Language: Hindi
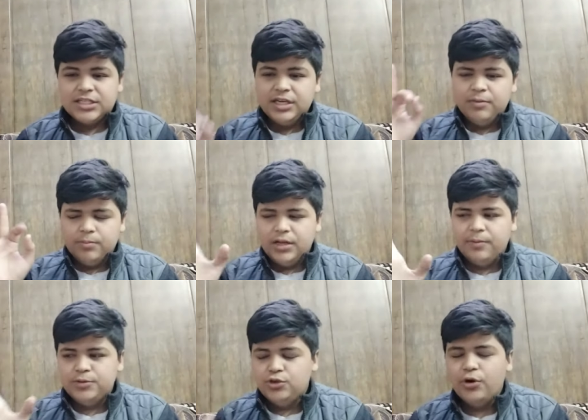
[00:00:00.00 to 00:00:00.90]
इससे
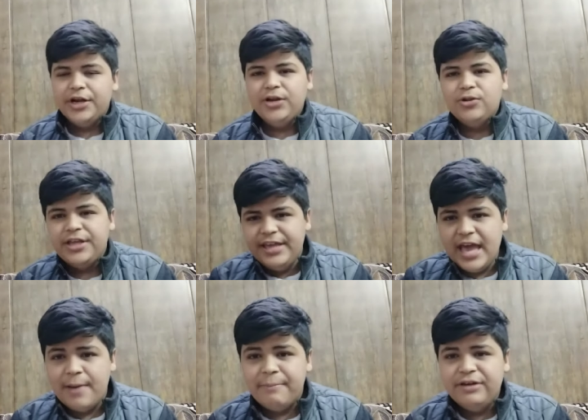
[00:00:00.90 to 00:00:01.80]
मतलब श्योरिटी होती है
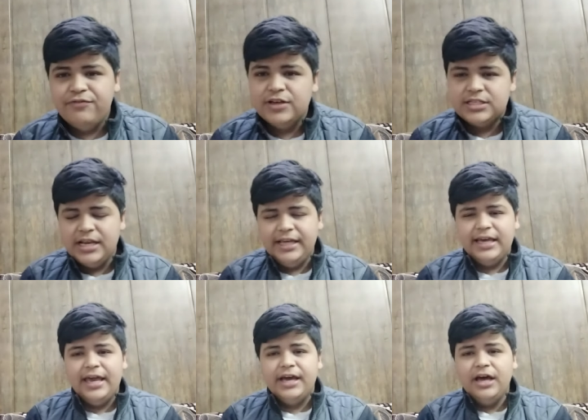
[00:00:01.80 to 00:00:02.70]
कि एम फर्स्ट
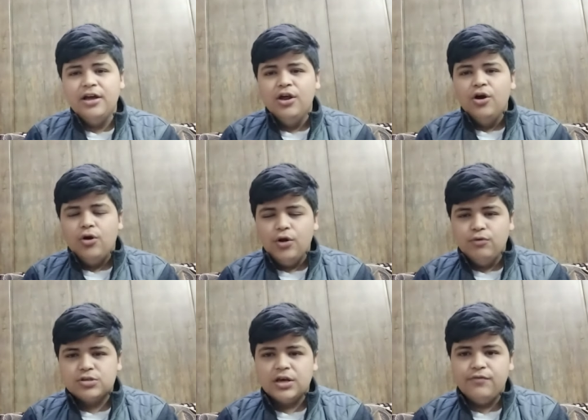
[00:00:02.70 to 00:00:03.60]
लेके आएगा और
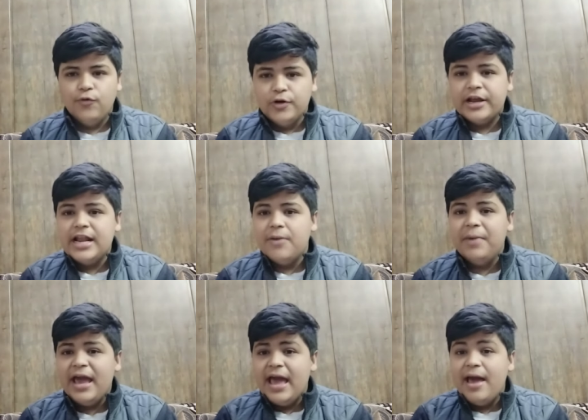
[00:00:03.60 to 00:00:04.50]
उसका फ़ोन का
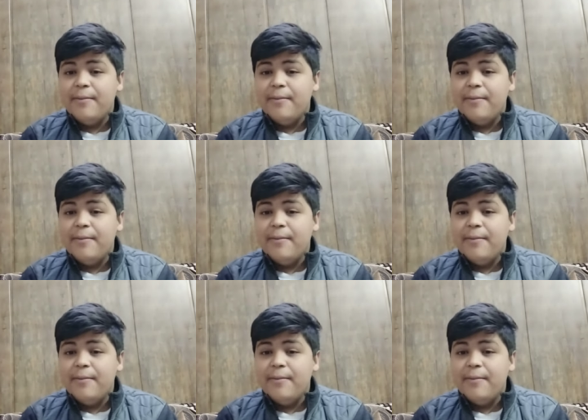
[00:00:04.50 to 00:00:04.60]
नाम है